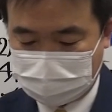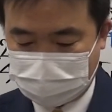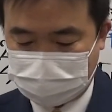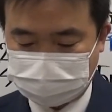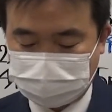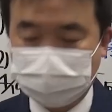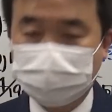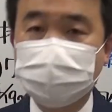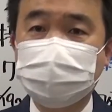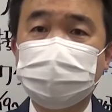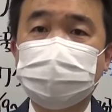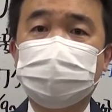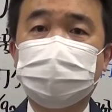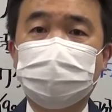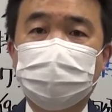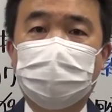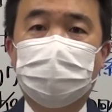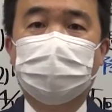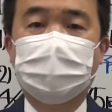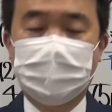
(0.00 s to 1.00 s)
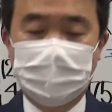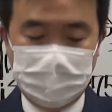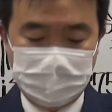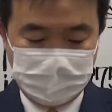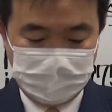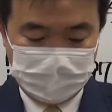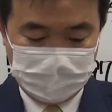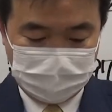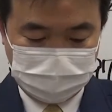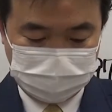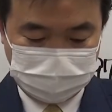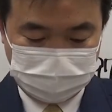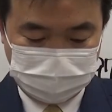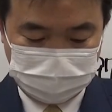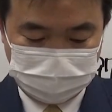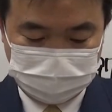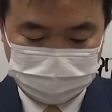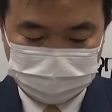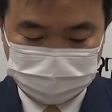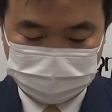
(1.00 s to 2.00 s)
が、それにしても
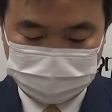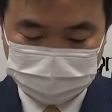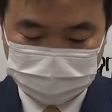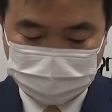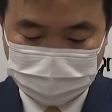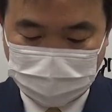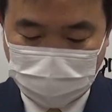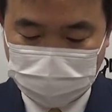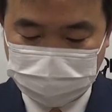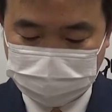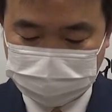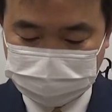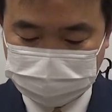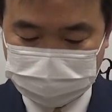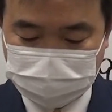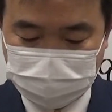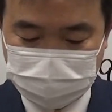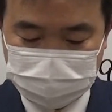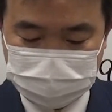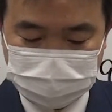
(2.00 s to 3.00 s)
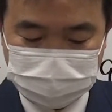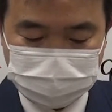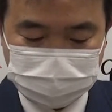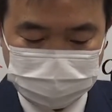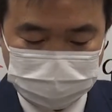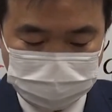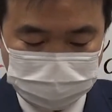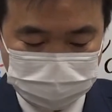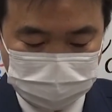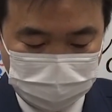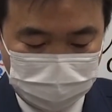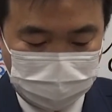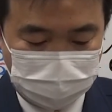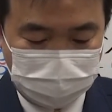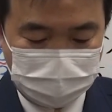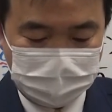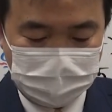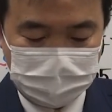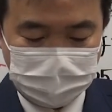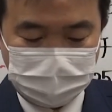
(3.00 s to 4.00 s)
関西地区の
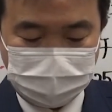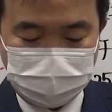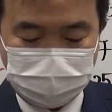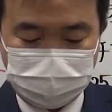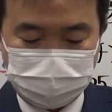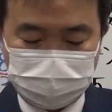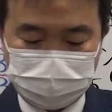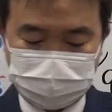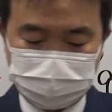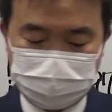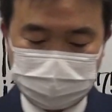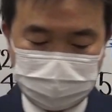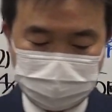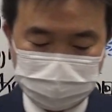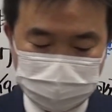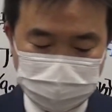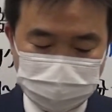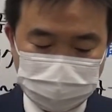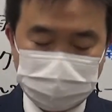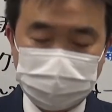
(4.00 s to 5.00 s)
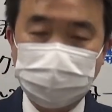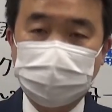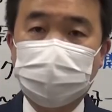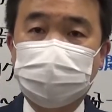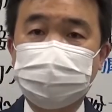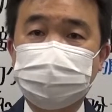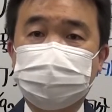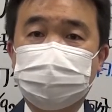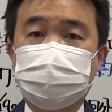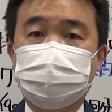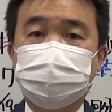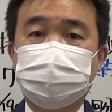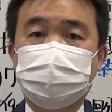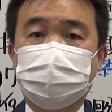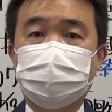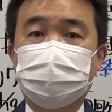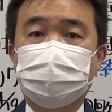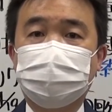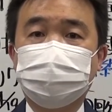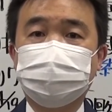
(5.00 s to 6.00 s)
この新規感染
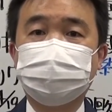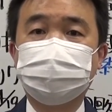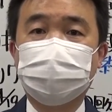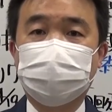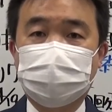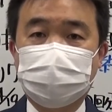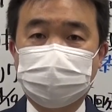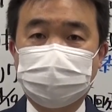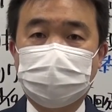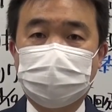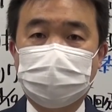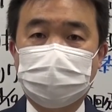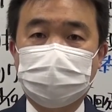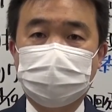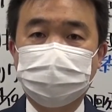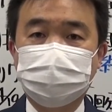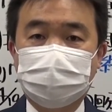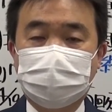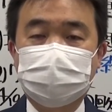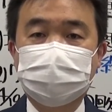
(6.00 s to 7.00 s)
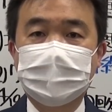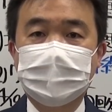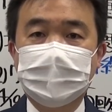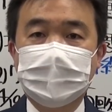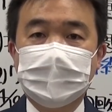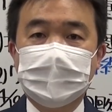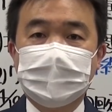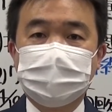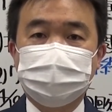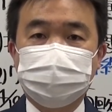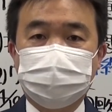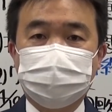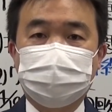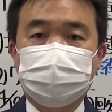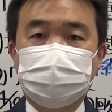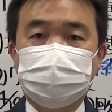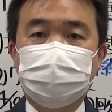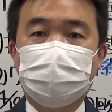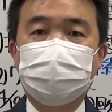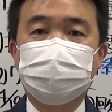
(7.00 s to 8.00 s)
の増え方はちょっ
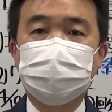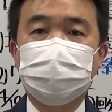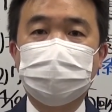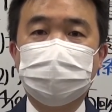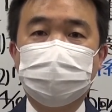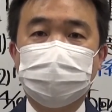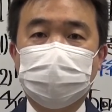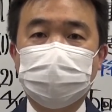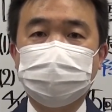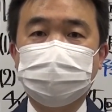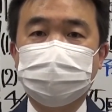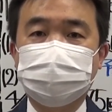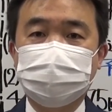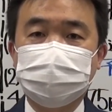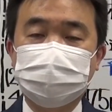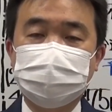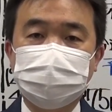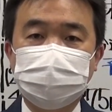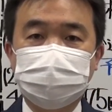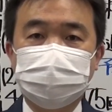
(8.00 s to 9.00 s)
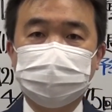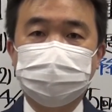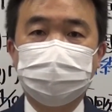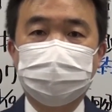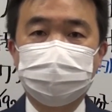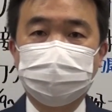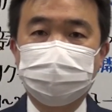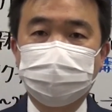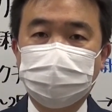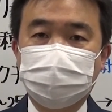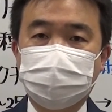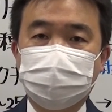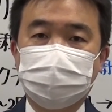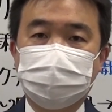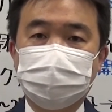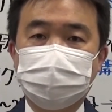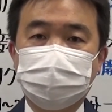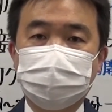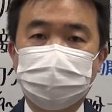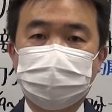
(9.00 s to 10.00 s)
と今までにない様
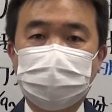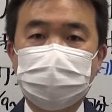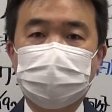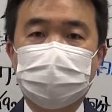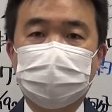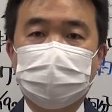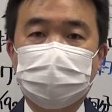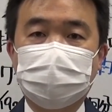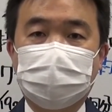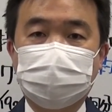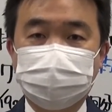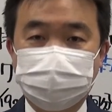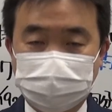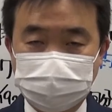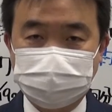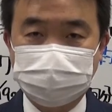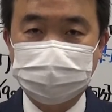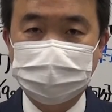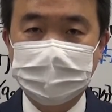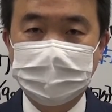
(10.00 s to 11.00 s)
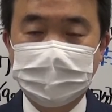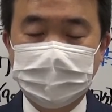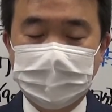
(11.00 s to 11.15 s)
相であります。